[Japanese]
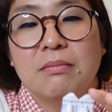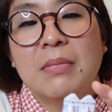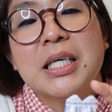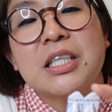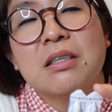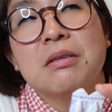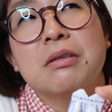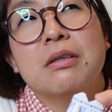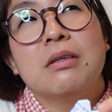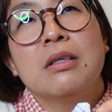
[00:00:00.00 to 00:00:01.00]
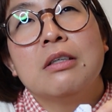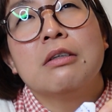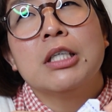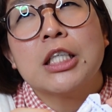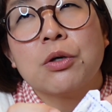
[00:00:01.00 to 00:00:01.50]
まあ一応、
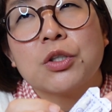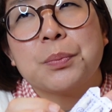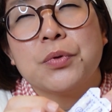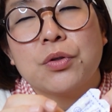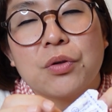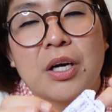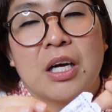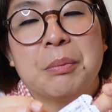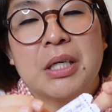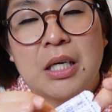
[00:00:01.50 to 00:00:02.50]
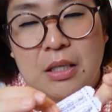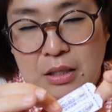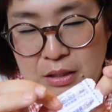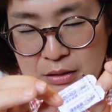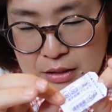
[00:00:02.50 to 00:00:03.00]
12時50分ちょっと早めに言え
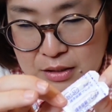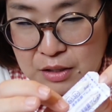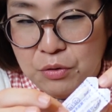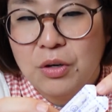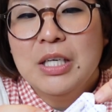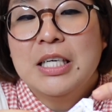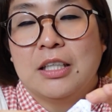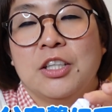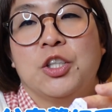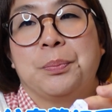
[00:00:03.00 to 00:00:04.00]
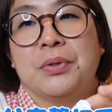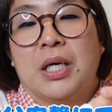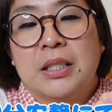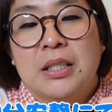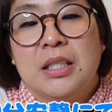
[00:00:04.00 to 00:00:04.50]
たんですけど、30分
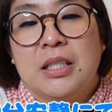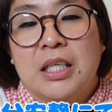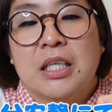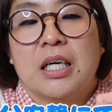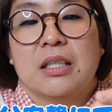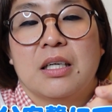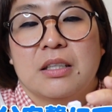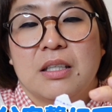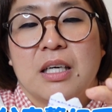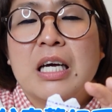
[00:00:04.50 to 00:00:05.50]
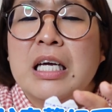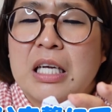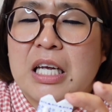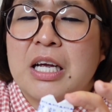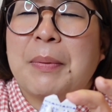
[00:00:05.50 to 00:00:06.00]
安静にできなかったですね。
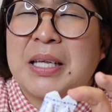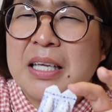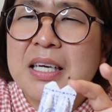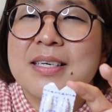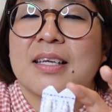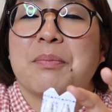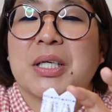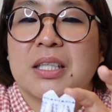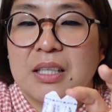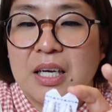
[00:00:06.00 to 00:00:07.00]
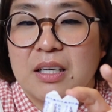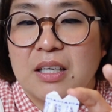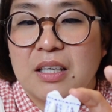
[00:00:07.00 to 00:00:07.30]
でね、やっぱ出てきちゃってましたね。